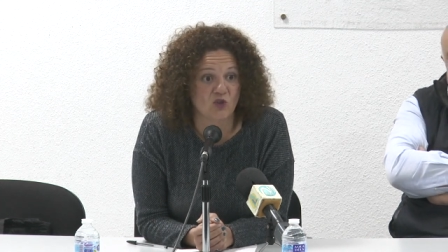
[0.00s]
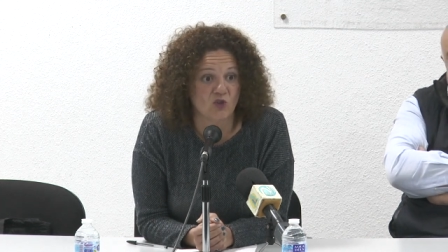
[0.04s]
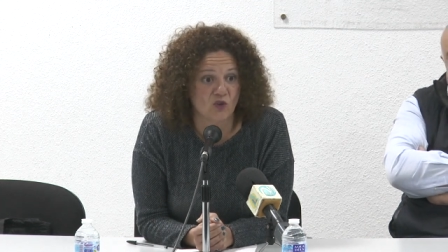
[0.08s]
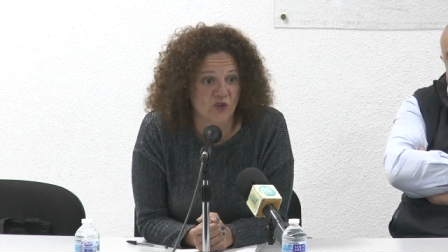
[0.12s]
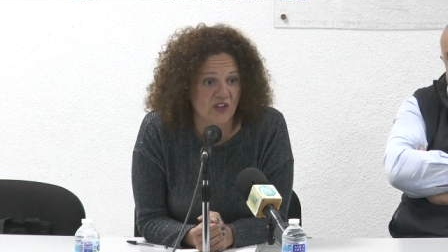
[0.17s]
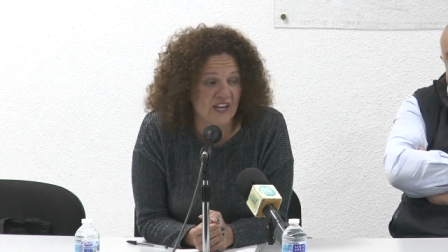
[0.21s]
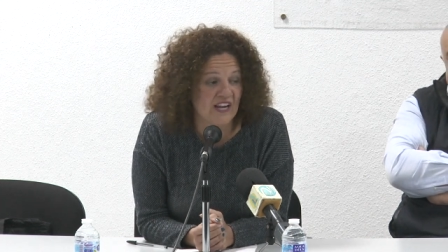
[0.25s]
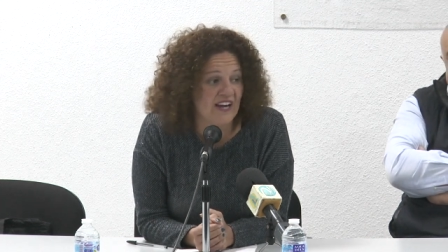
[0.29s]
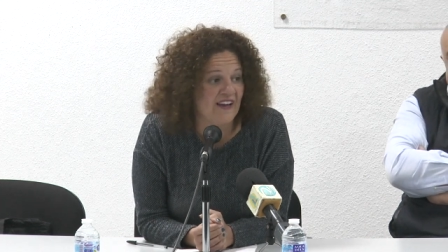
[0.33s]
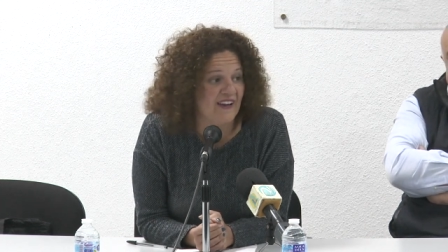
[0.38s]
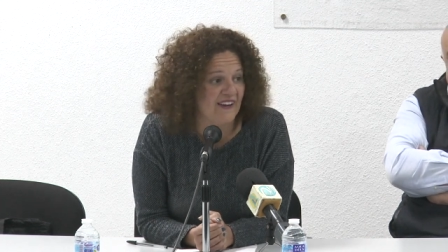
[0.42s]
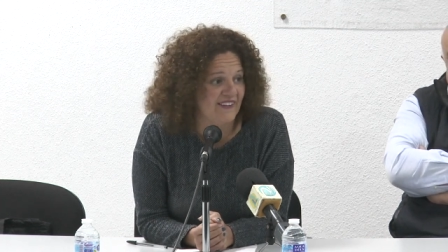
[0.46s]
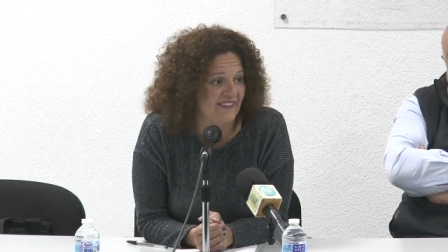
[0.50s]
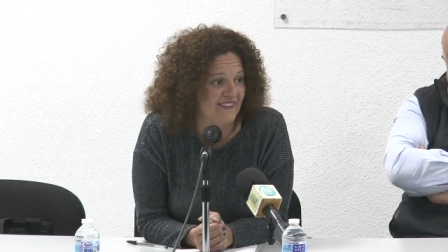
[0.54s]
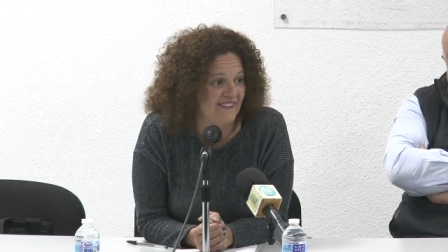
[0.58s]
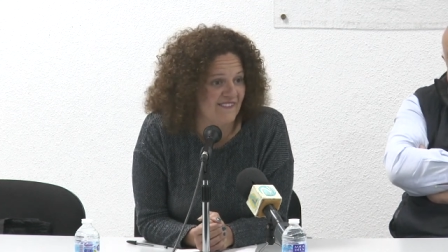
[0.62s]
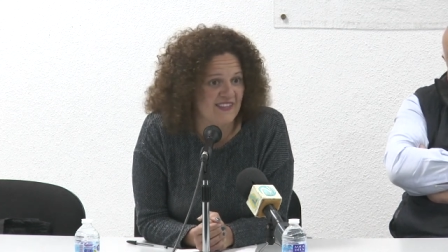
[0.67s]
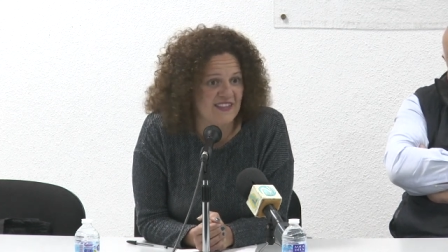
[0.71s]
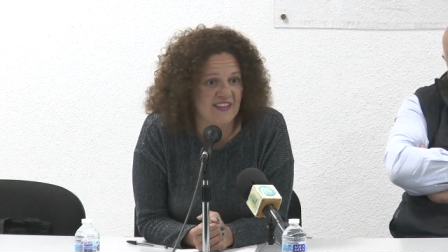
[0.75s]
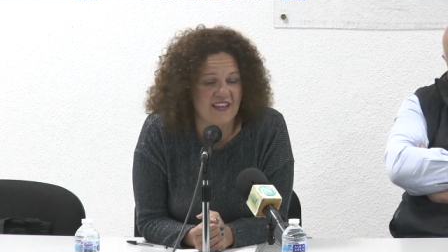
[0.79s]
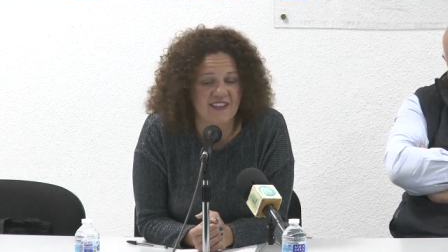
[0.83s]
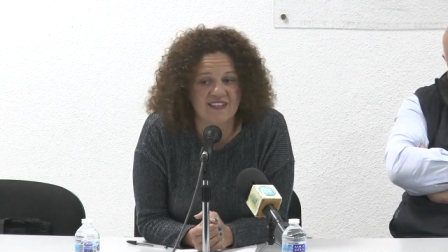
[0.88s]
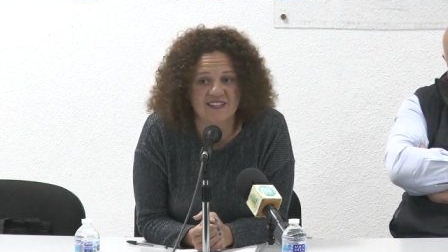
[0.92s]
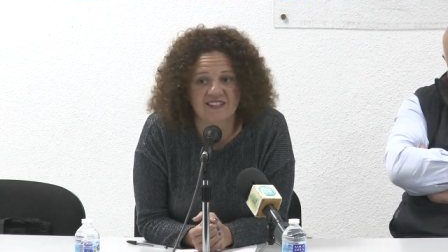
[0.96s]
todas las
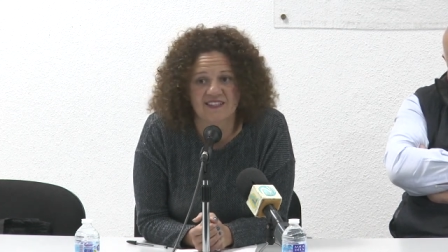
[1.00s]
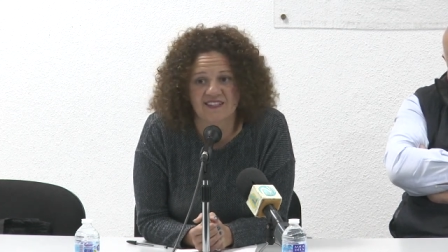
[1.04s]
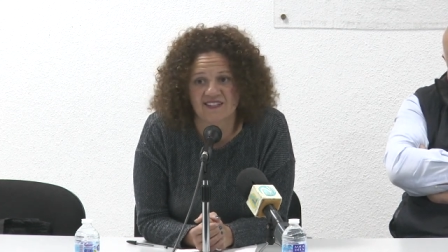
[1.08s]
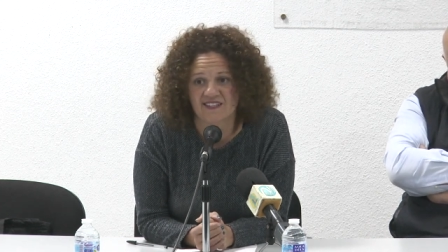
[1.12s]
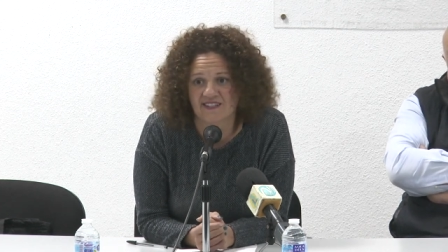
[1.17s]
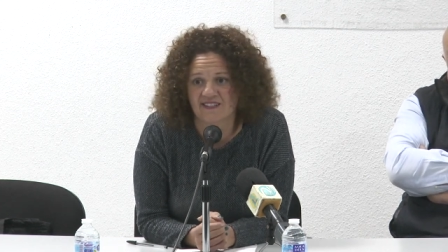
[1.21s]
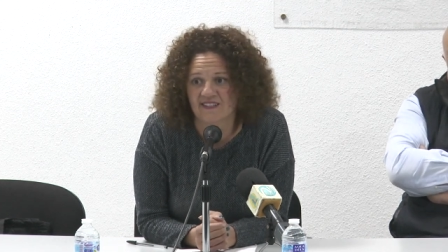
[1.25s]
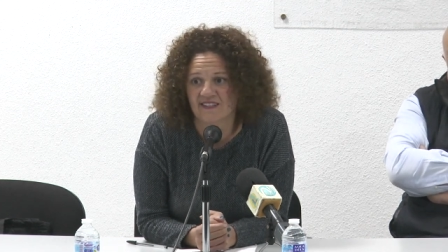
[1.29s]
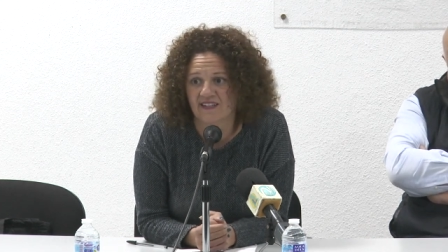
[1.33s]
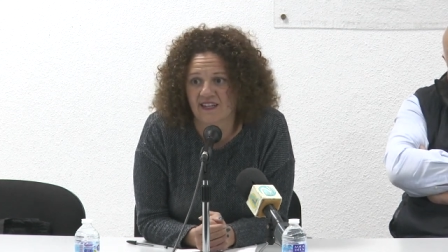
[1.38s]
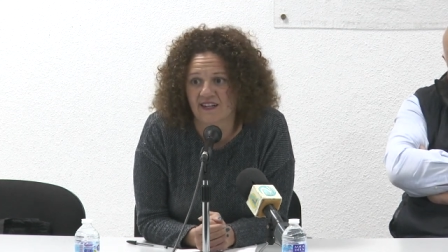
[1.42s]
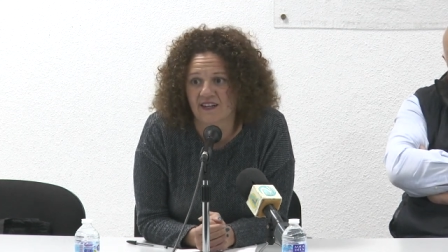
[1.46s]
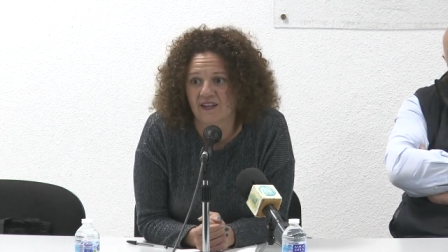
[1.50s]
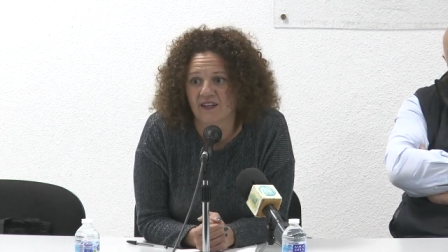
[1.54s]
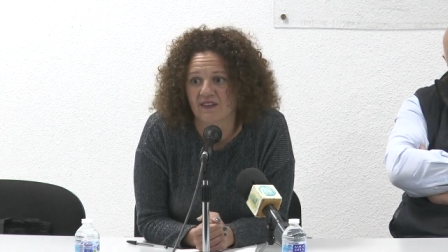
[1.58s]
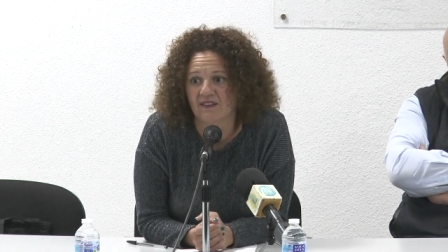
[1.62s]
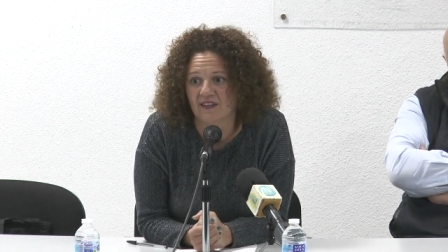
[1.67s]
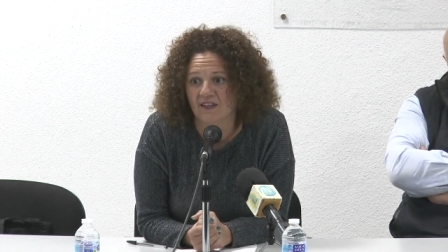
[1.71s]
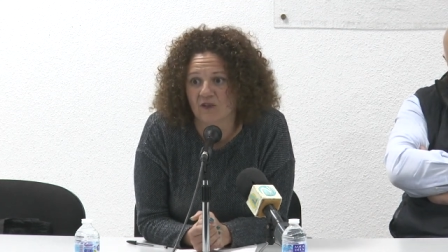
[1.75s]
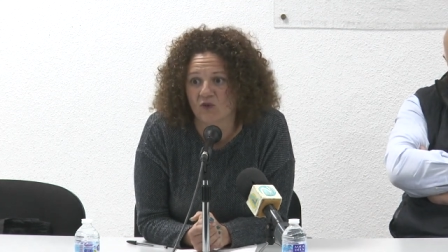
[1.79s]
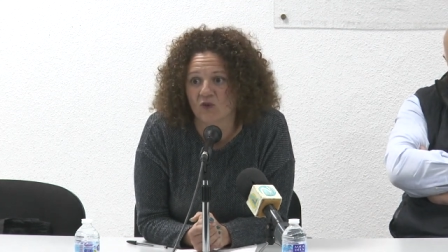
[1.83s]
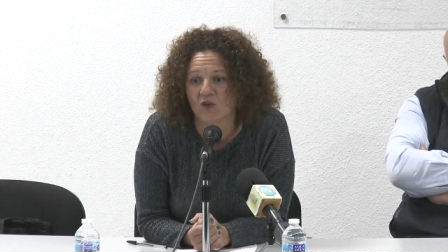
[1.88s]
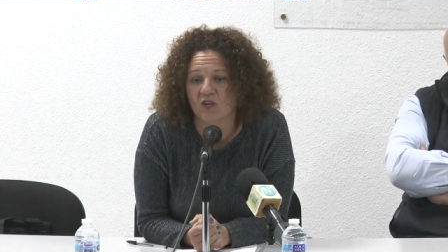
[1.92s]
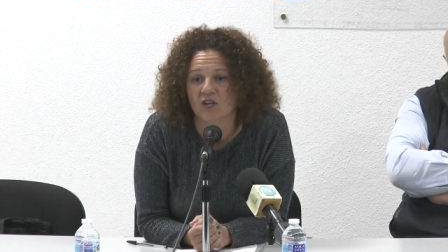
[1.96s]
actividades que se están
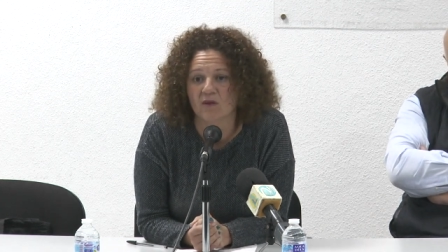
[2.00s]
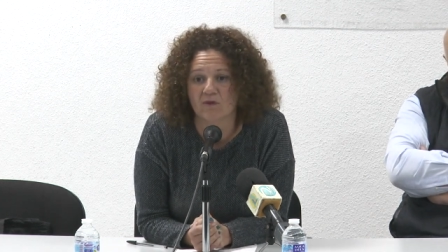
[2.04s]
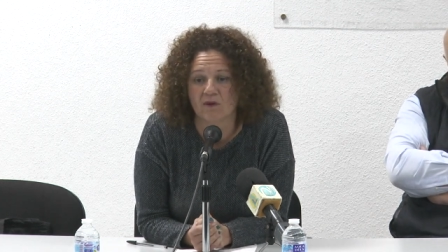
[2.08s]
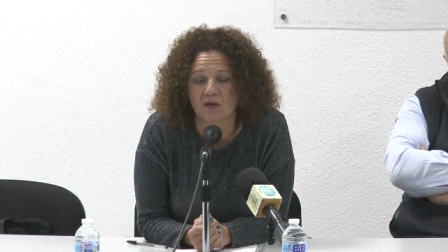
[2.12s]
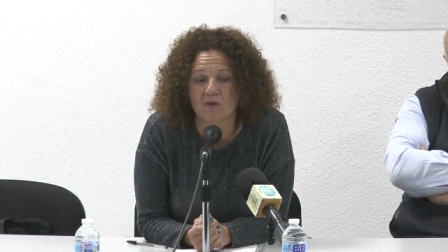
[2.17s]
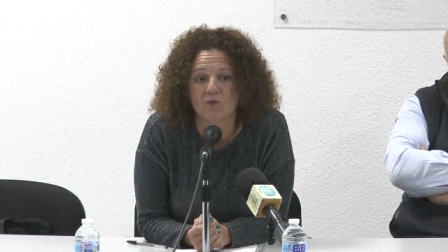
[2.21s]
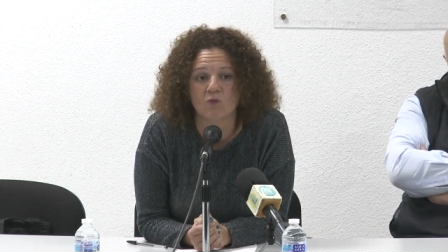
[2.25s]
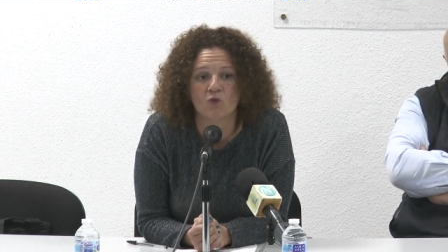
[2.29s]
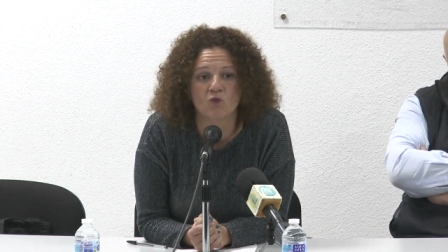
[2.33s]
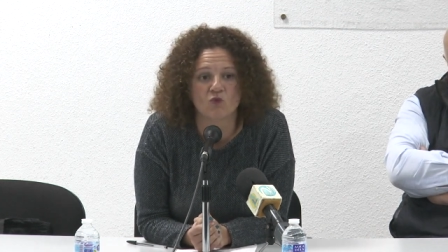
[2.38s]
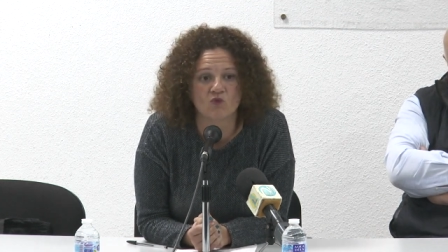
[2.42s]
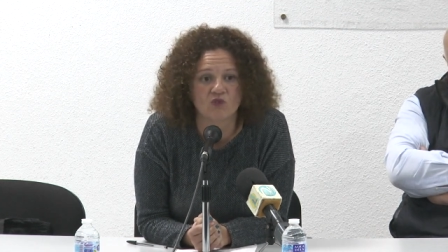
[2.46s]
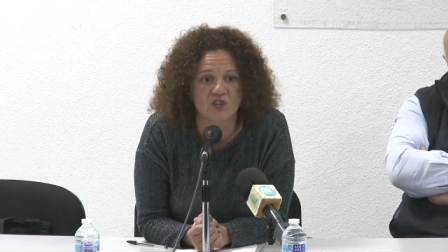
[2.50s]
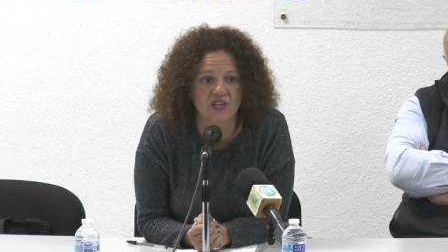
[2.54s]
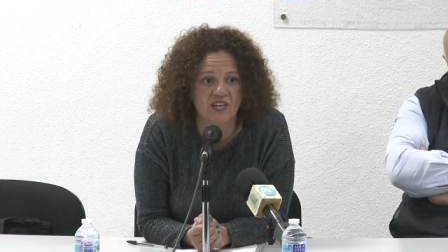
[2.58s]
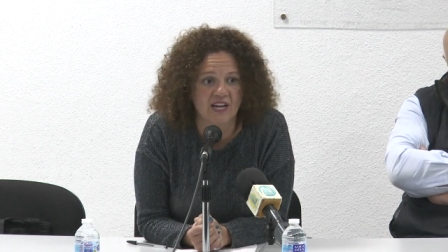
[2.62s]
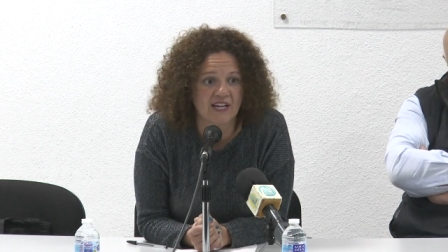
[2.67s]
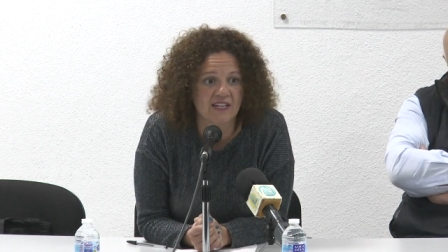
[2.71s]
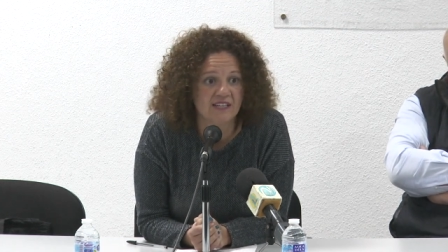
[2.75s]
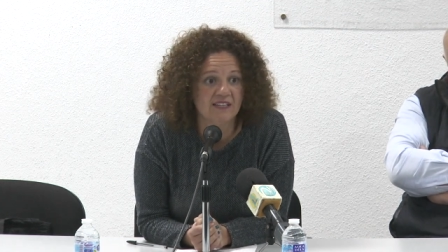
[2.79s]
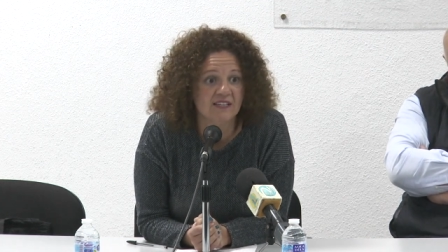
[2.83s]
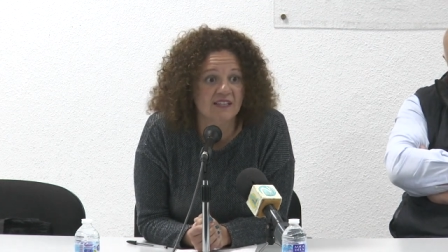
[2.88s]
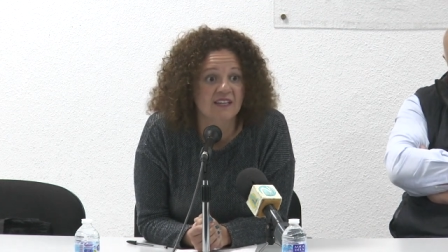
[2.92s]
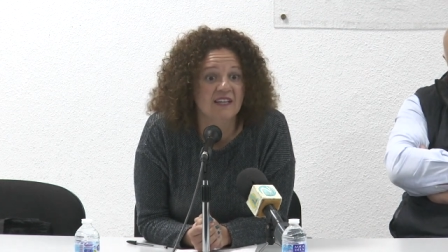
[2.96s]
haciendo a nivel
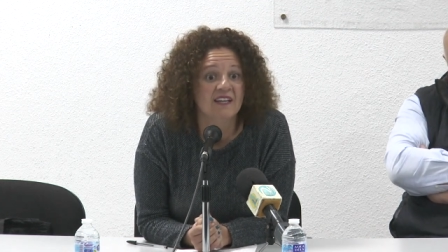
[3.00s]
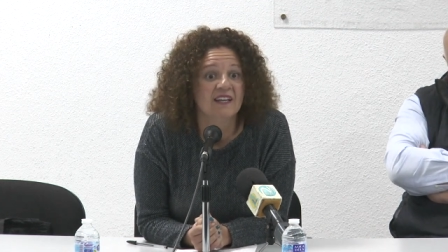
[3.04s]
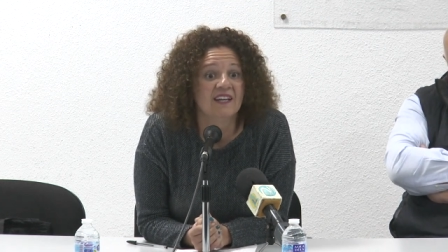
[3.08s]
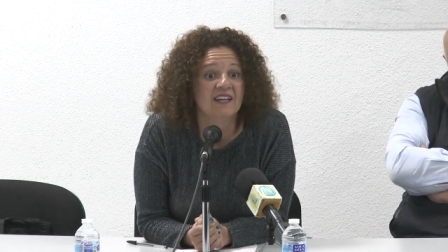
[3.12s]
mundial